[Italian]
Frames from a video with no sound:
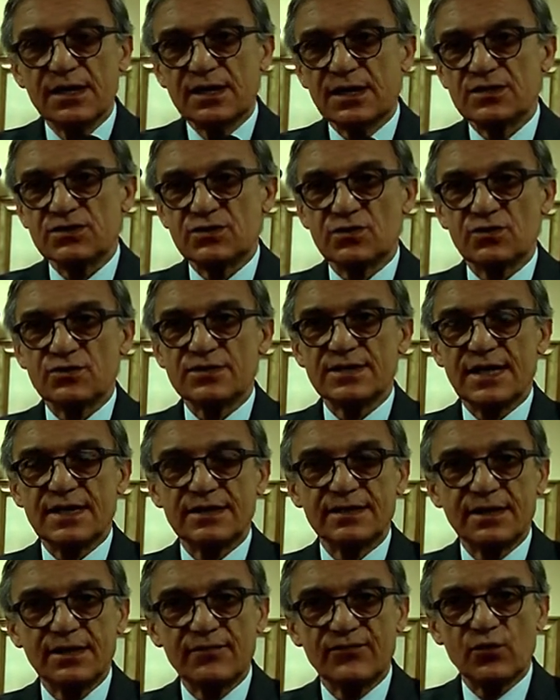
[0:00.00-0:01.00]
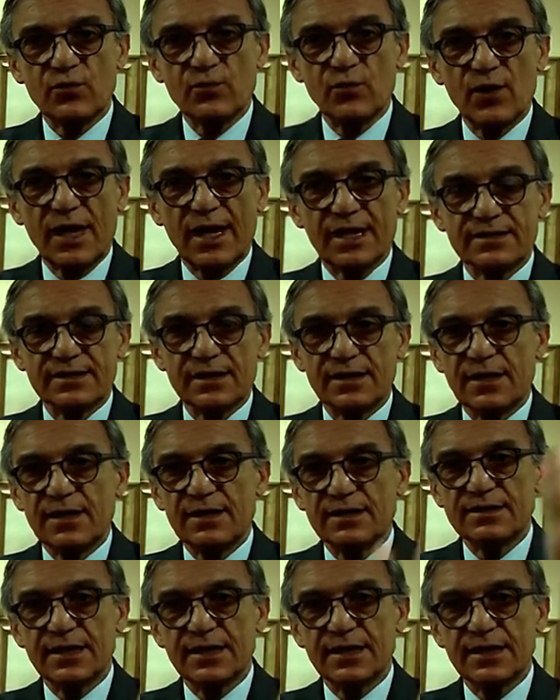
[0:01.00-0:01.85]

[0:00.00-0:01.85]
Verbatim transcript: che sono state formulate nel